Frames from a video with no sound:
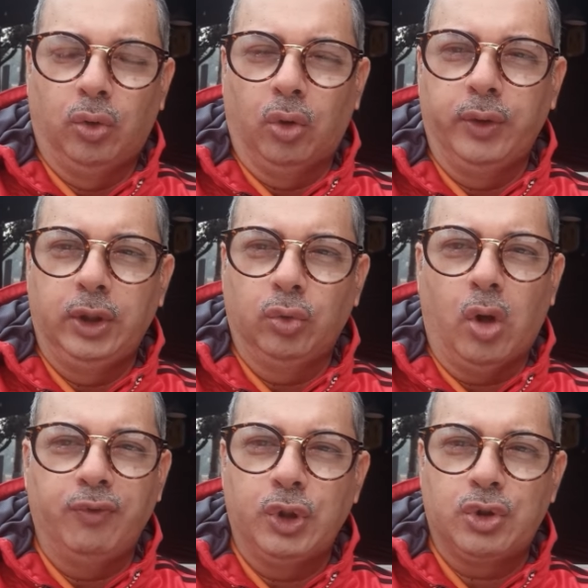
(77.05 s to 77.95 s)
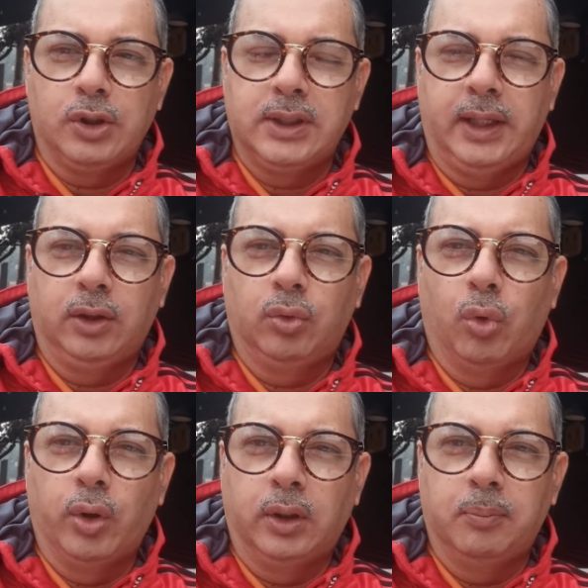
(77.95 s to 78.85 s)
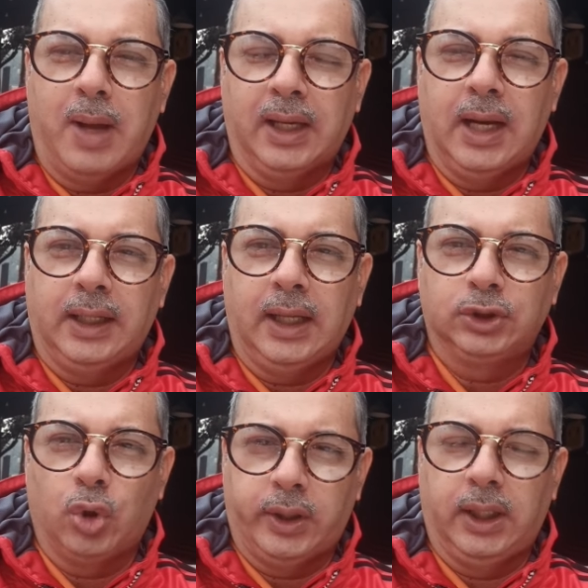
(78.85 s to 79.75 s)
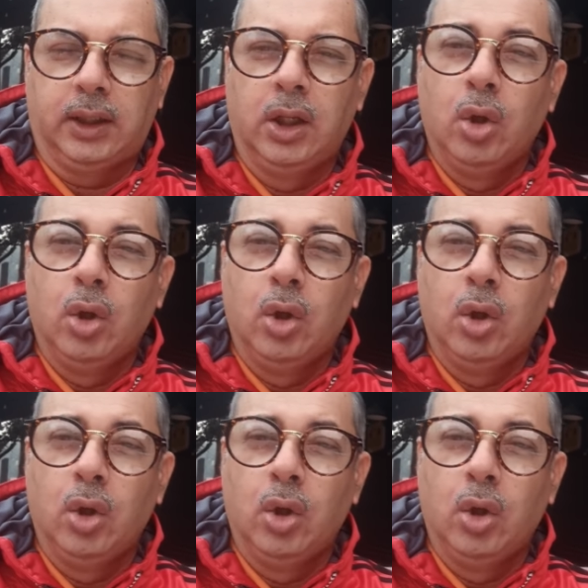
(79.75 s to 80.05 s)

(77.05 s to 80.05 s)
তখন একটু কনফিউজ হয়ে যাই কোন বাংলাটা সঠিক